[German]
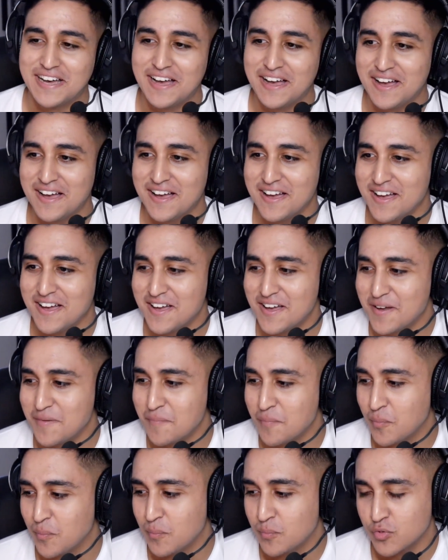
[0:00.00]

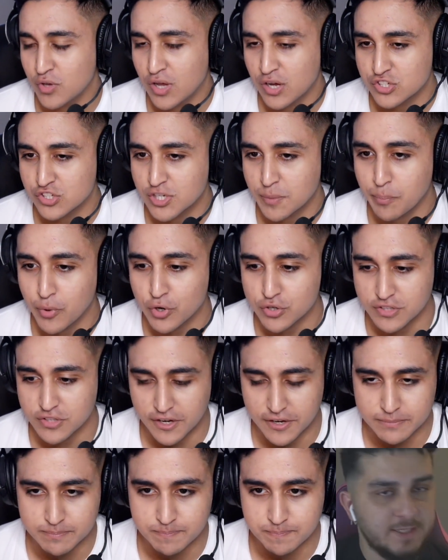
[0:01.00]
Ähm, ja, ich habe Bock,
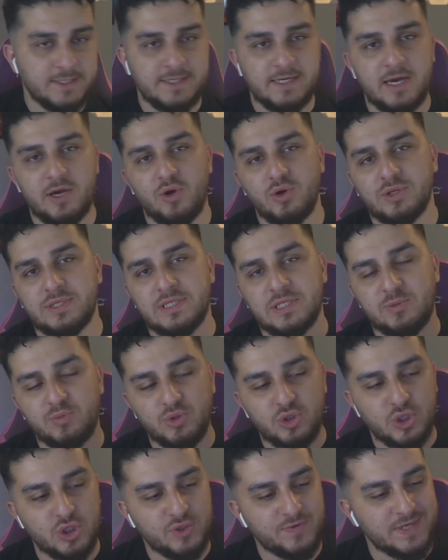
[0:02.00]
Digga. Hey Jungs, ich
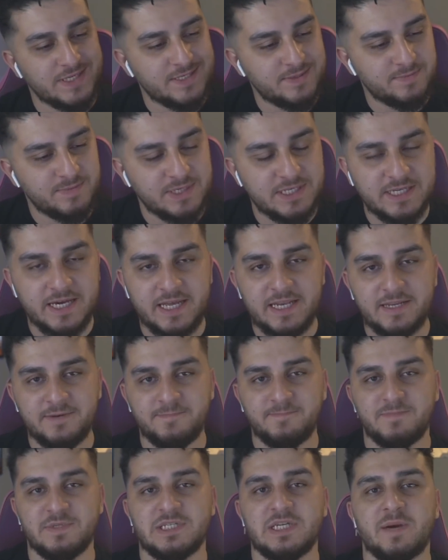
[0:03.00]
muss euch was
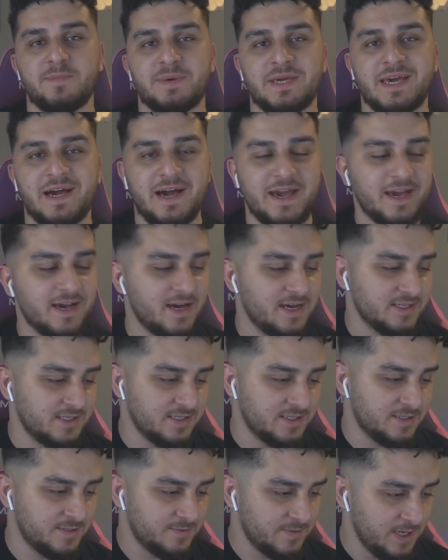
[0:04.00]
mitteilen. Ich habe
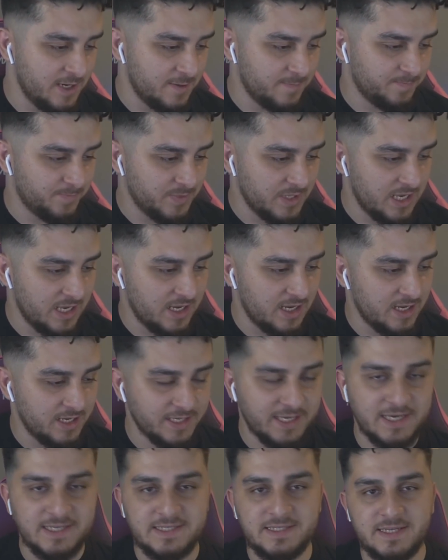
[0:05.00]
geheiratet, ja, äh,
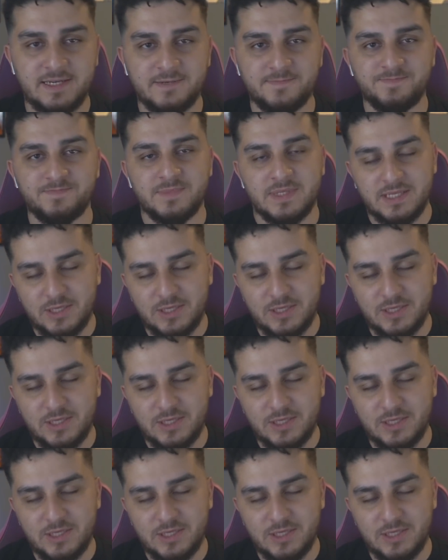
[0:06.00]
gestern.